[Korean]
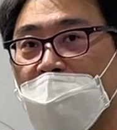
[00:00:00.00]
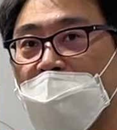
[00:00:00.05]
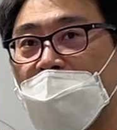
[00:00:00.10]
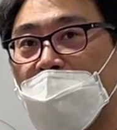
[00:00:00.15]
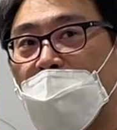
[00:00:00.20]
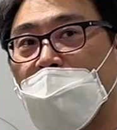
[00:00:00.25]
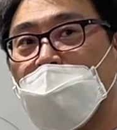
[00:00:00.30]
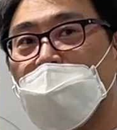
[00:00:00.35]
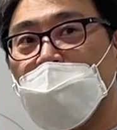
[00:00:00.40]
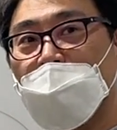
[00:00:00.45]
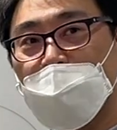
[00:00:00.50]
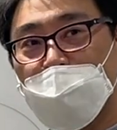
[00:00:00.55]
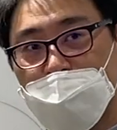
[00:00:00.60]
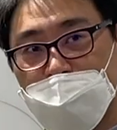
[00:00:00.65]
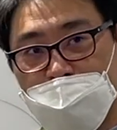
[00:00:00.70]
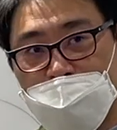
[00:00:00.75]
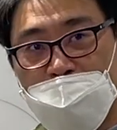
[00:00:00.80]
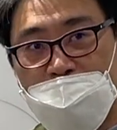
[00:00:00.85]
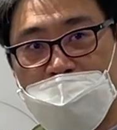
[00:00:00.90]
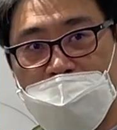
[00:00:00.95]
업무용
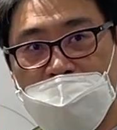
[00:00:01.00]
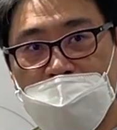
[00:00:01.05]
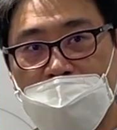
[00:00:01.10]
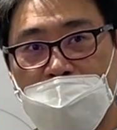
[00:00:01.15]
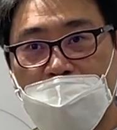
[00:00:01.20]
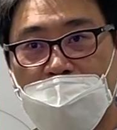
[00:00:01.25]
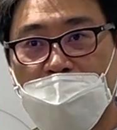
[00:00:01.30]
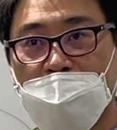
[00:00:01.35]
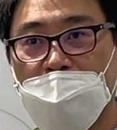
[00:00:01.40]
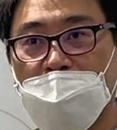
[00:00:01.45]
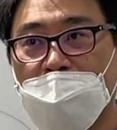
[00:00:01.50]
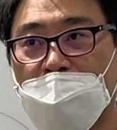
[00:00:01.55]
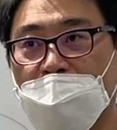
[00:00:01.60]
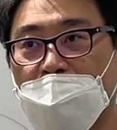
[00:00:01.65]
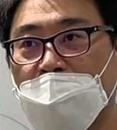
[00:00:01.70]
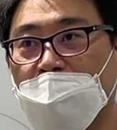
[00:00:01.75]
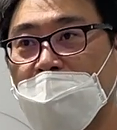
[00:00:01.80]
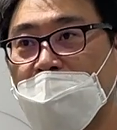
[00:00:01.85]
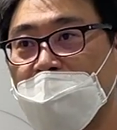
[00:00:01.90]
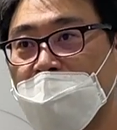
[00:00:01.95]
툴 같은 거.
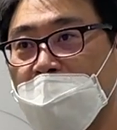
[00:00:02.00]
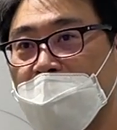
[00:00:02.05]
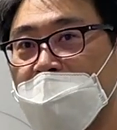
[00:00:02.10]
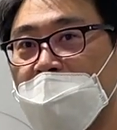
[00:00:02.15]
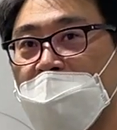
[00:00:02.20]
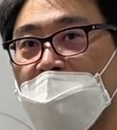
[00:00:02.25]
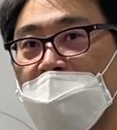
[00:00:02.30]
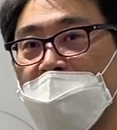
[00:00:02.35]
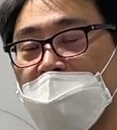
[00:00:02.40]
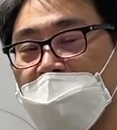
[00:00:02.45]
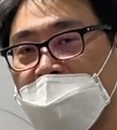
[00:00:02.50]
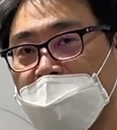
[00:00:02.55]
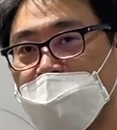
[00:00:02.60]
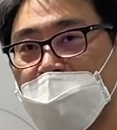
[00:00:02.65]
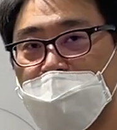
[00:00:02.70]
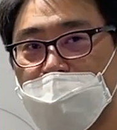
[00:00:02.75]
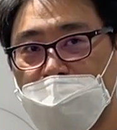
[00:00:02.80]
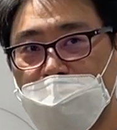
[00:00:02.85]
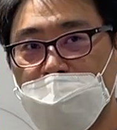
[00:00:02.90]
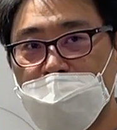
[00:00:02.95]
예전에는 C++,
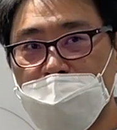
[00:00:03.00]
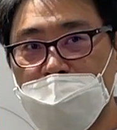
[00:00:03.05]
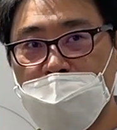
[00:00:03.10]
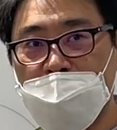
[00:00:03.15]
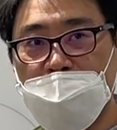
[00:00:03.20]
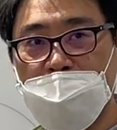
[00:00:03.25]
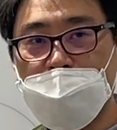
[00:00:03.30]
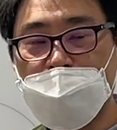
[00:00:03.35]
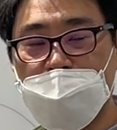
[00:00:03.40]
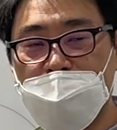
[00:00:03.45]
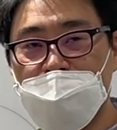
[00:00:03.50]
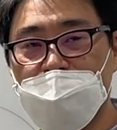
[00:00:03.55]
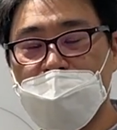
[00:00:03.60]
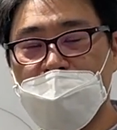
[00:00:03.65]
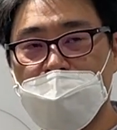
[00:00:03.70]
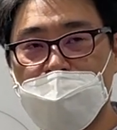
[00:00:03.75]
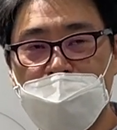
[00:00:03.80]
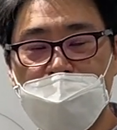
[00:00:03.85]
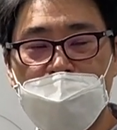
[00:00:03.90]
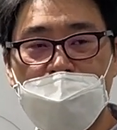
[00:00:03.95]
비주얼
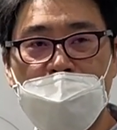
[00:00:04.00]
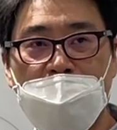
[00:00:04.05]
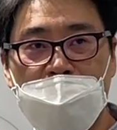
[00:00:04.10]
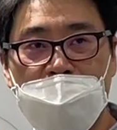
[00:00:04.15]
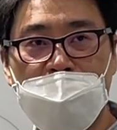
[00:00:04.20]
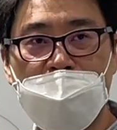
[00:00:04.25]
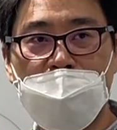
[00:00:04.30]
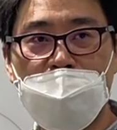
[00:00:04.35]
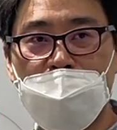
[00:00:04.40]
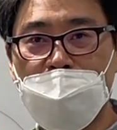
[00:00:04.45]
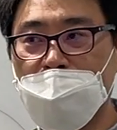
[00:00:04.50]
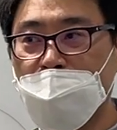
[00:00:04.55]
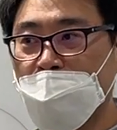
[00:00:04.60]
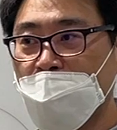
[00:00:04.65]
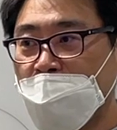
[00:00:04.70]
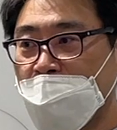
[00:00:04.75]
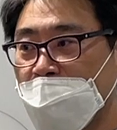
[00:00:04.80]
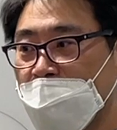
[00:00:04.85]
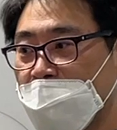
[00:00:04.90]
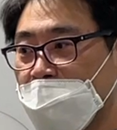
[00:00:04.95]
C++ 같은 걸로
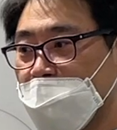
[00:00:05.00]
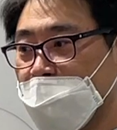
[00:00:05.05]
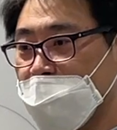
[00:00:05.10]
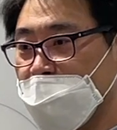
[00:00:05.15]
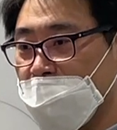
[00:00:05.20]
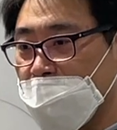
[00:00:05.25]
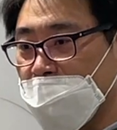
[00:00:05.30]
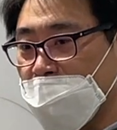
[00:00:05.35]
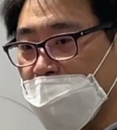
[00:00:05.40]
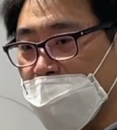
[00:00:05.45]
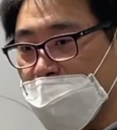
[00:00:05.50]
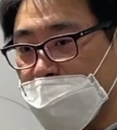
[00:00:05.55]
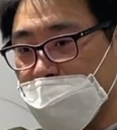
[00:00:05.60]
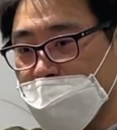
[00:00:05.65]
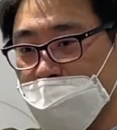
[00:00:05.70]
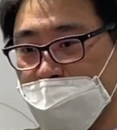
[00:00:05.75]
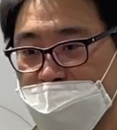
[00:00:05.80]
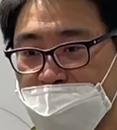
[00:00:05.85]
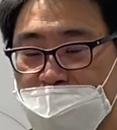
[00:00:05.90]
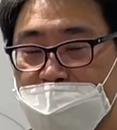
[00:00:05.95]
우리가
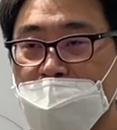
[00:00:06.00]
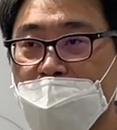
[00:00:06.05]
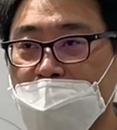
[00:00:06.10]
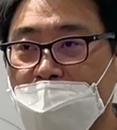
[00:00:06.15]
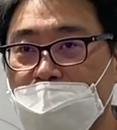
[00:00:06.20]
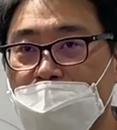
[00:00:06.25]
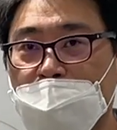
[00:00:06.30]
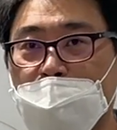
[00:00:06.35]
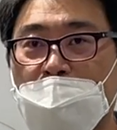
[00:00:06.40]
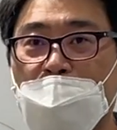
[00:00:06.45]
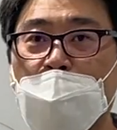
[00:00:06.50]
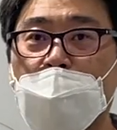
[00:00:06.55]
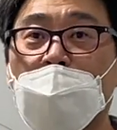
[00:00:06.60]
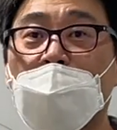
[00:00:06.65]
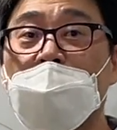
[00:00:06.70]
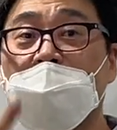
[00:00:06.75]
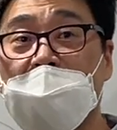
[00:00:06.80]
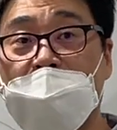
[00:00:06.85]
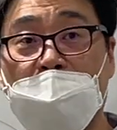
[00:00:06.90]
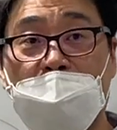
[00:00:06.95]
짰잖아요.
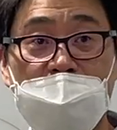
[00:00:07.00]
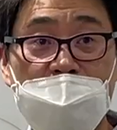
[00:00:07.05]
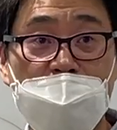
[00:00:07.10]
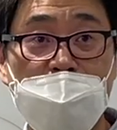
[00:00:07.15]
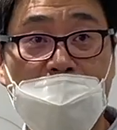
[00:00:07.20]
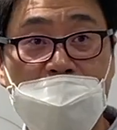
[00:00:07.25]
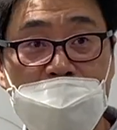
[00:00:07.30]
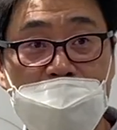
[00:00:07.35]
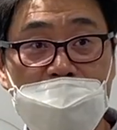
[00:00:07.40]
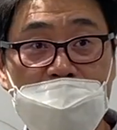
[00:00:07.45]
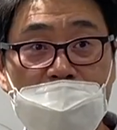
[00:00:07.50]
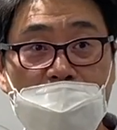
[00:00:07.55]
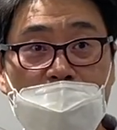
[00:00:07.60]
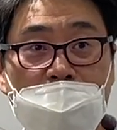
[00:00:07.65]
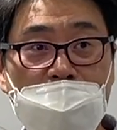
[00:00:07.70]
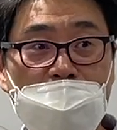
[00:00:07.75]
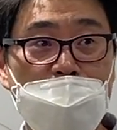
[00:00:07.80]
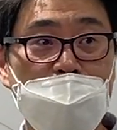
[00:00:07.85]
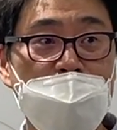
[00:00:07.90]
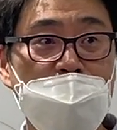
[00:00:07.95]
파워포인트 같은 거 만들 때.
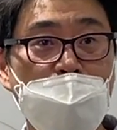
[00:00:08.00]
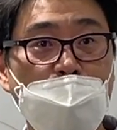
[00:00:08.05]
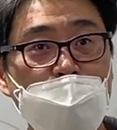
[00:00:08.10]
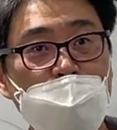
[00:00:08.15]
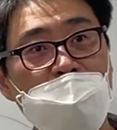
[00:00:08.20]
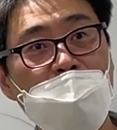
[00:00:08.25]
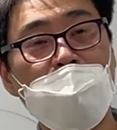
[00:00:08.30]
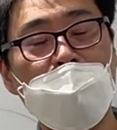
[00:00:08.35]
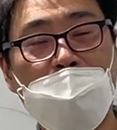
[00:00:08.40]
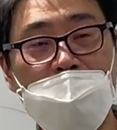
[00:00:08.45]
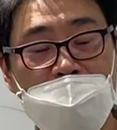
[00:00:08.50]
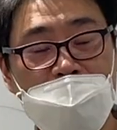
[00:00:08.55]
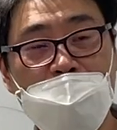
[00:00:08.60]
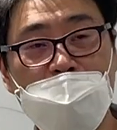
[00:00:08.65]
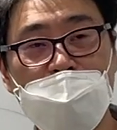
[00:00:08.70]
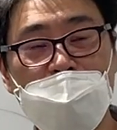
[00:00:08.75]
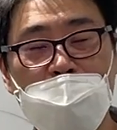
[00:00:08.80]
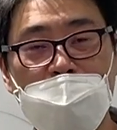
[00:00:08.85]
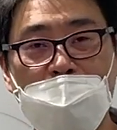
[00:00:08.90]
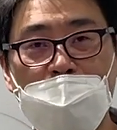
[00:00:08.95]
여러분들이 포토샵을
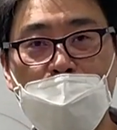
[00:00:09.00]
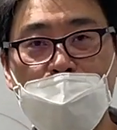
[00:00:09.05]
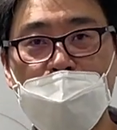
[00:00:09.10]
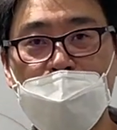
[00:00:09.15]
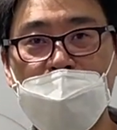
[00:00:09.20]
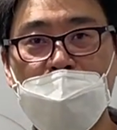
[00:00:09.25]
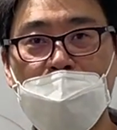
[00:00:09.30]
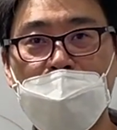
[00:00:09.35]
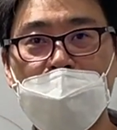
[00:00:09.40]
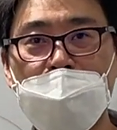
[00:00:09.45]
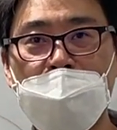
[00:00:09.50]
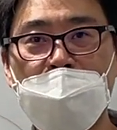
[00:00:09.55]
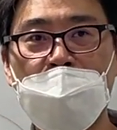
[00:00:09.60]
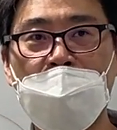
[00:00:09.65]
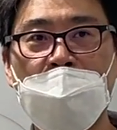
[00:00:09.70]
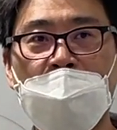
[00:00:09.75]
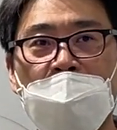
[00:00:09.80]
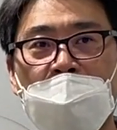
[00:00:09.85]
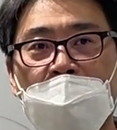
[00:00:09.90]
만든다고 쳐봐. 포토샵을